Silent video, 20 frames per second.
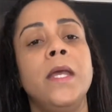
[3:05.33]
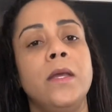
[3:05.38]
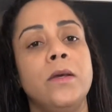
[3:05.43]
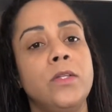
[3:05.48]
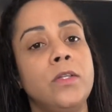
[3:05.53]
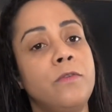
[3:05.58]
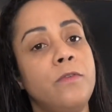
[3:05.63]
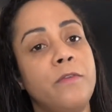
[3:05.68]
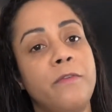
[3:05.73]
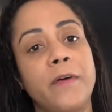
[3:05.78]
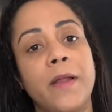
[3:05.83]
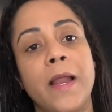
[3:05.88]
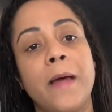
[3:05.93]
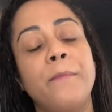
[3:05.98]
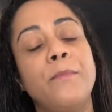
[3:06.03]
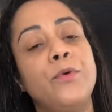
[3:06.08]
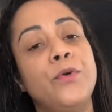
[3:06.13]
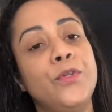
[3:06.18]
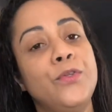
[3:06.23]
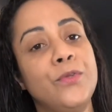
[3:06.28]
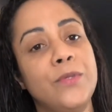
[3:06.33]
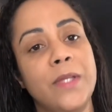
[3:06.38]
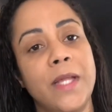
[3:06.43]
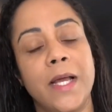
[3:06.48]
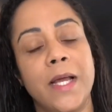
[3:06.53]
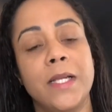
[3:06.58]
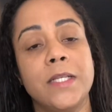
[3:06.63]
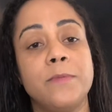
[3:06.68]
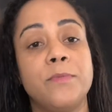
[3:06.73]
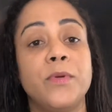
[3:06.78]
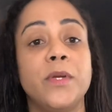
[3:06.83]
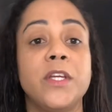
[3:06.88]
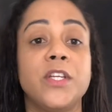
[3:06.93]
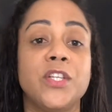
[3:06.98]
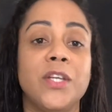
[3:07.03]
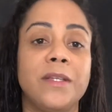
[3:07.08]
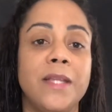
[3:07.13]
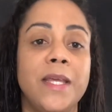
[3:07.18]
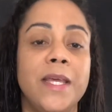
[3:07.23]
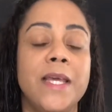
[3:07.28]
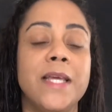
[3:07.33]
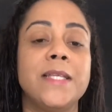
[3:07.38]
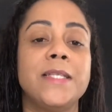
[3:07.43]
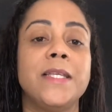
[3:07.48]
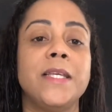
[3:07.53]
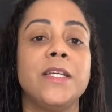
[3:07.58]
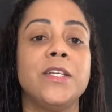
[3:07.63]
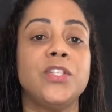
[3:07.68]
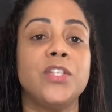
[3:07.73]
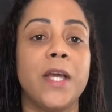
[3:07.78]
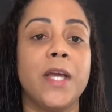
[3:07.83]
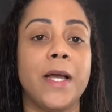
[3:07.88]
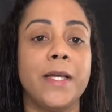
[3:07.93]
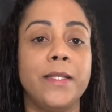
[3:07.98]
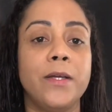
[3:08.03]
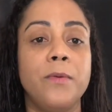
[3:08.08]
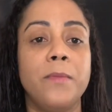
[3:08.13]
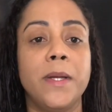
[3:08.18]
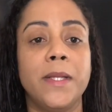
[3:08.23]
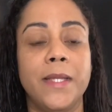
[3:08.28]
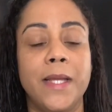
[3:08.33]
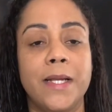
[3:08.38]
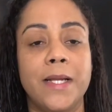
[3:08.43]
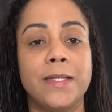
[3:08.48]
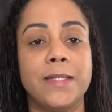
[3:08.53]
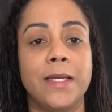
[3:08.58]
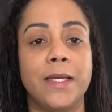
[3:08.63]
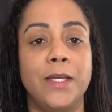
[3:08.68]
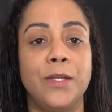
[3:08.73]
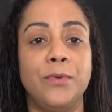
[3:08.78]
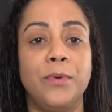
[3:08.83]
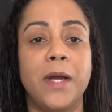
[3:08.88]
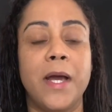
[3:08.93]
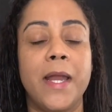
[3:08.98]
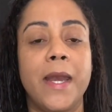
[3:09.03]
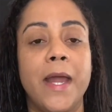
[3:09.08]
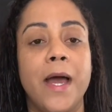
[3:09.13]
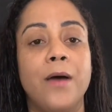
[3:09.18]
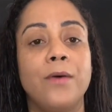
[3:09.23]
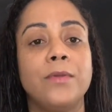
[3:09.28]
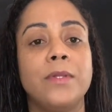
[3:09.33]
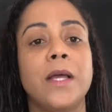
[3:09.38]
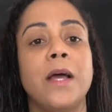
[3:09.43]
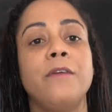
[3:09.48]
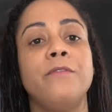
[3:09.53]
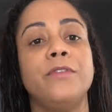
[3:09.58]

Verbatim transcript: Eu não vou falar muito delas porque já tem resenha de cada uma delas aqui no canal, tá?